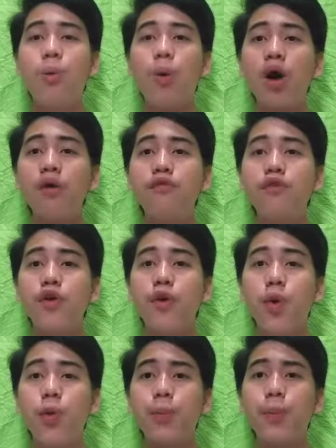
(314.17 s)
Walk for
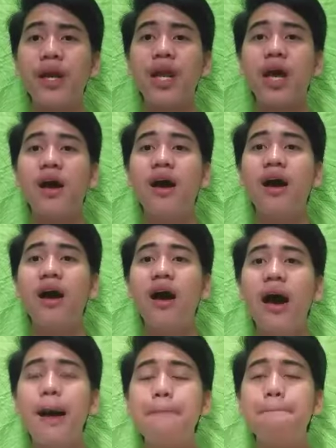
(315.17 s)
home para
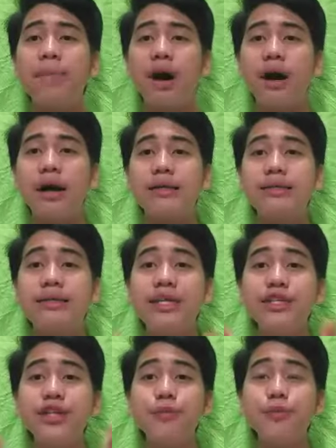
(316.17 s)

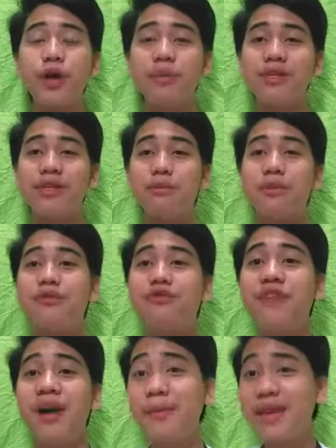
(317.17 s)
mag-dinner po kami sa my
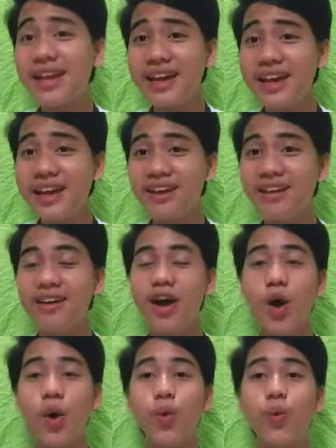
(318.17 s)
family
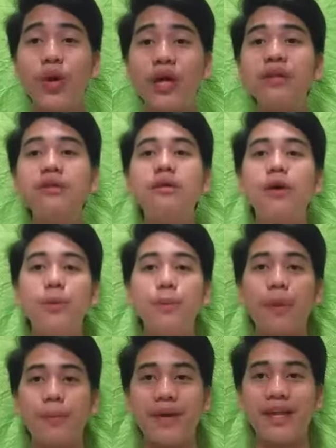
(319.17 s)
with
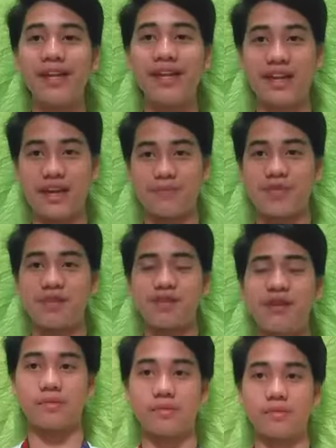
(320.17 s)
mga pilgrims.
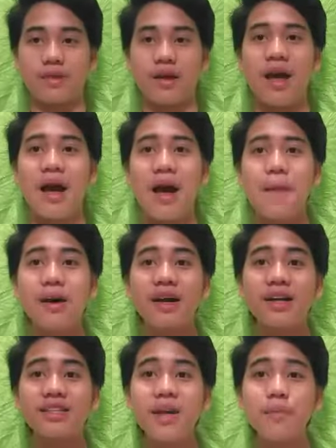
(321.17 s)

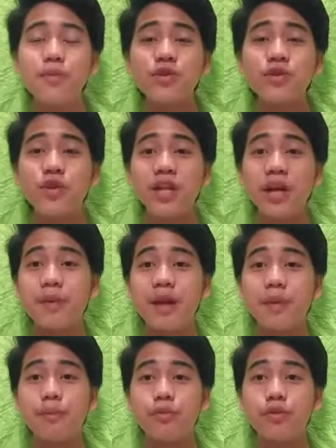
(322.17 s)
Pagkatapos noon ay
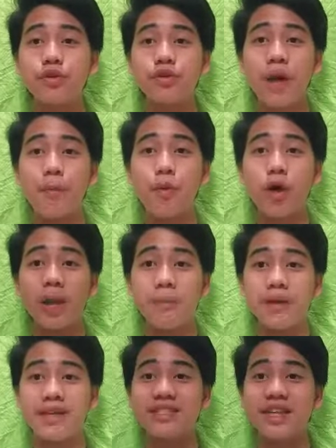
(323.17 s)
pinapunta po
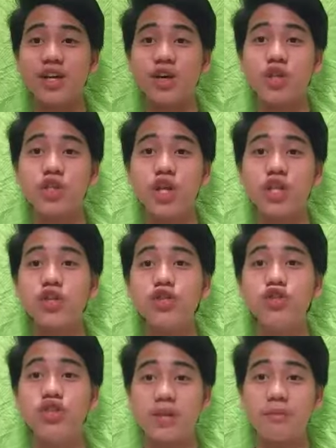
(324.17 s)
kami sa
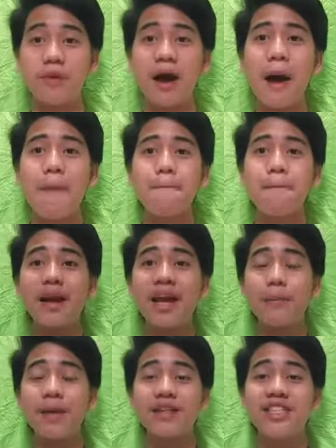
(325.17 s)
concession gym para
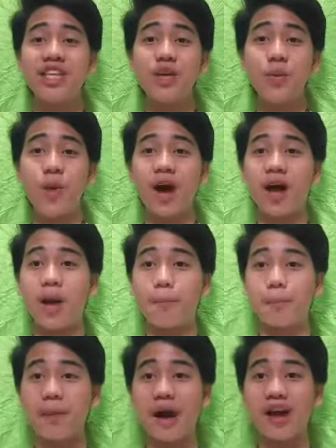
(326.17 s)
ipagdiwang
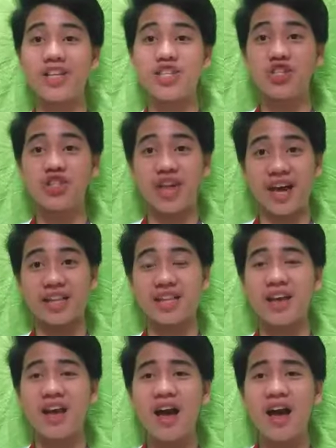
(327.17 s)
ang parish night.